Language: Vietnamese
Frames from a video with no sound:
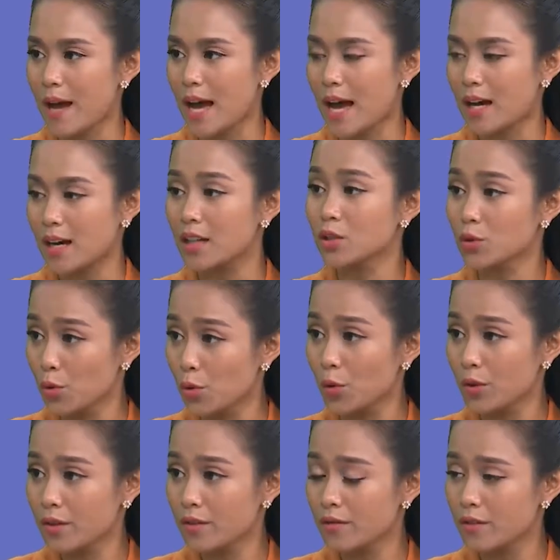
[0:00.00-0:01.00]
mà gần
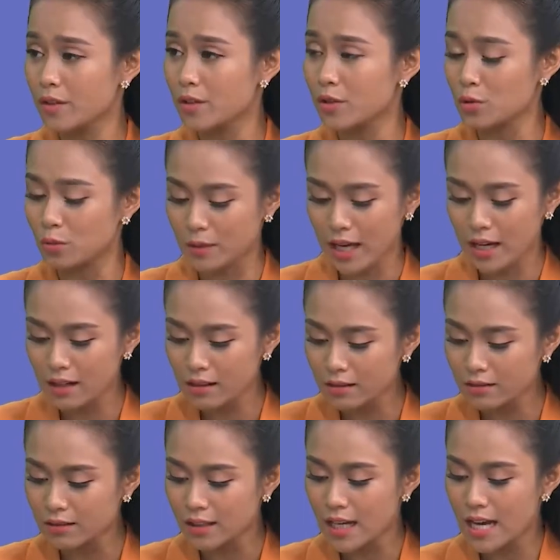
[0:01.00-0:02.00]
gũi với chúng ta
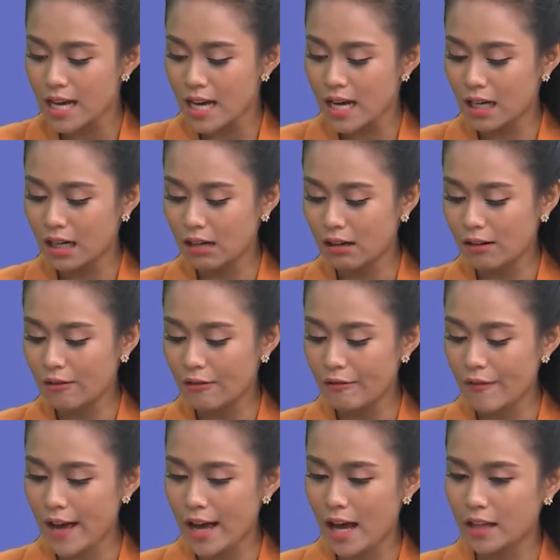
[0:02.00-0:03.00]
hơn ừ. à,
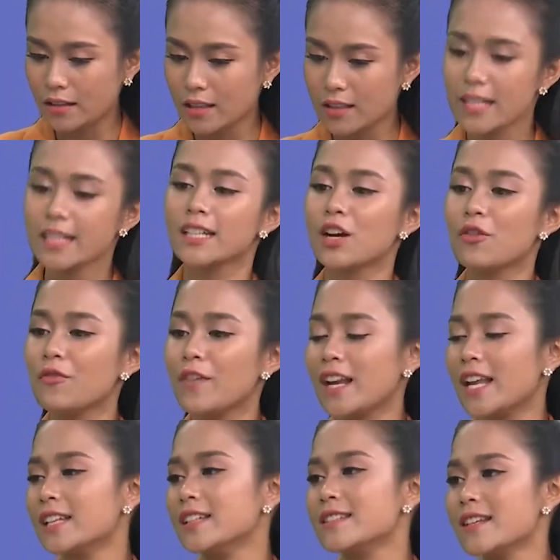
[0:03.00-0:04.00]
và thật ra thì không
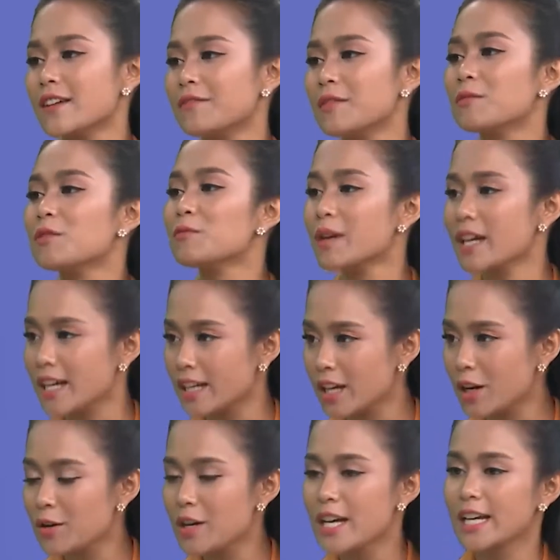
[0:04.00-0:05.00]
phải là những sản phẩm công
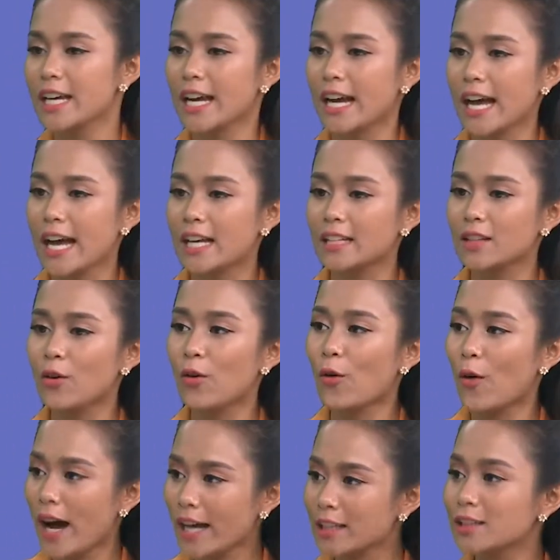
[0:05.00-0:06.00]
nghệ đâu, kể cả
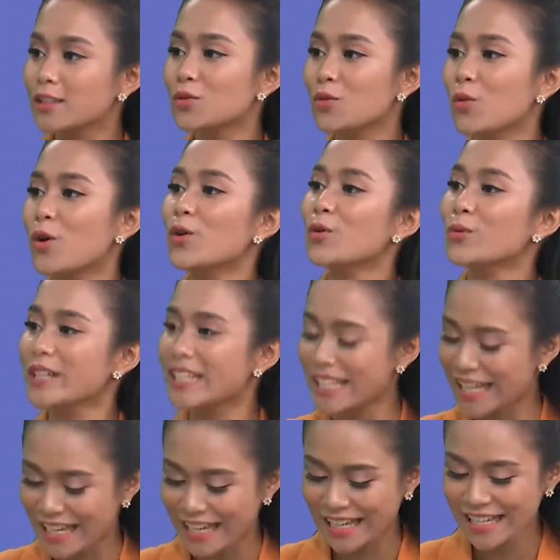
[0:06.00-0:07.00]
đồ ăn, thức uống cũng
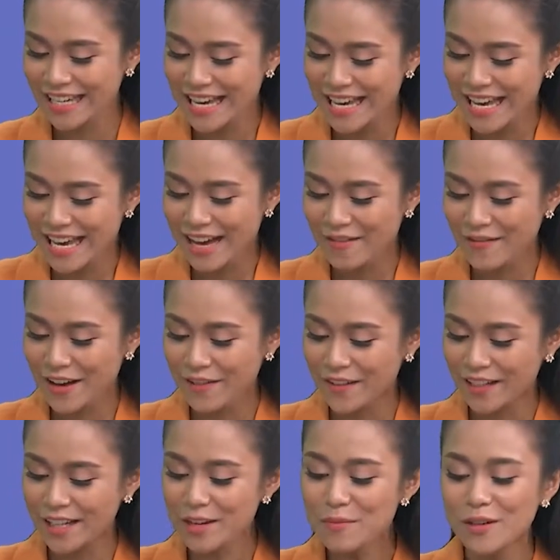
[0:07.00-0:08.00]
như thế. À,
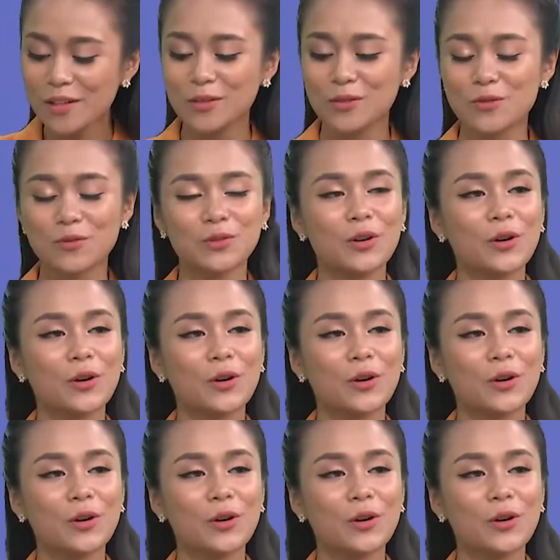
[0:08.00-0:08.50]
và vị khách mời của chúng